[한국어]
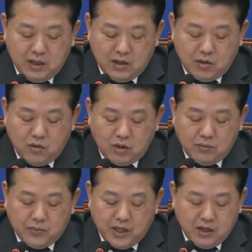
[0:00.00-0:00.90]
그리고
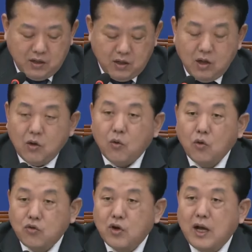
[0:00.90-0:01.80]
그 피해는
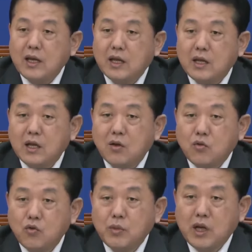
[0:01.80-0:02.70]
고스란히
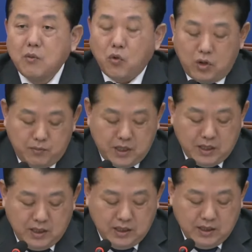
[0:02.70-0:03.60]
국민의
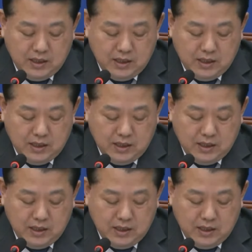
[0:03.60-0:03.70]
목입니다.